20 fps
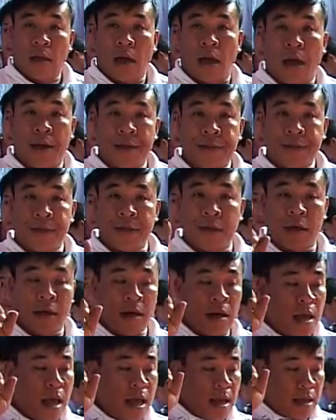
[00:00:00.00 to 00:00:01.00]
ở
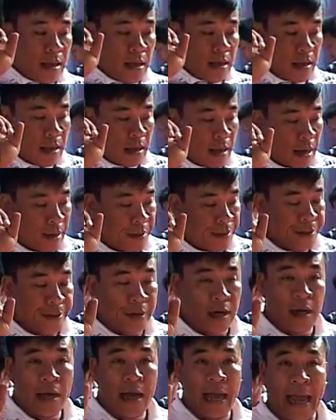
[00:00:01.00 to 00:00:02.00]
giữa ở
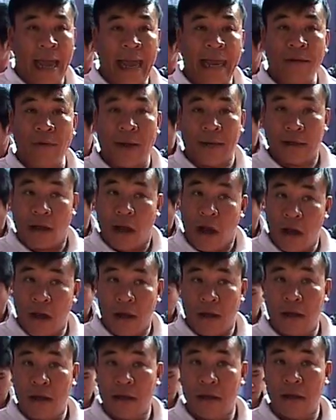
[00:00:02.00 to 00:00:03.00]
giữa hai đoạn co